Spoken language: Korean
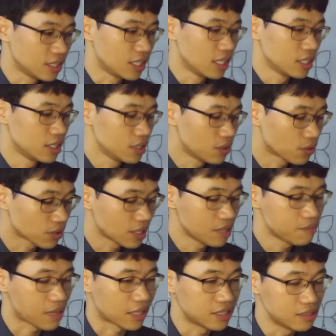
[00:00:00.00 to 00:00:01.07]
이렇게
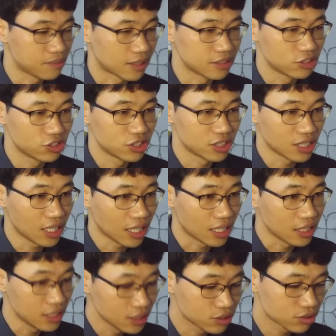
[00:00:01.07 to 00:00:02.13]
말을 만드시는
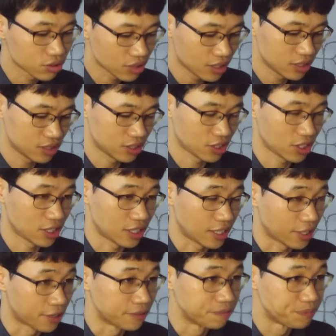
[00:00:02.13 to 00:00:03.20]
게 익숙해지셔야
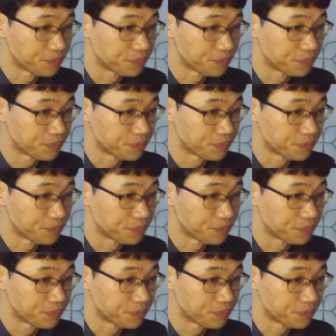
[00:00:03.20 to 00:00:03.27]
돼요.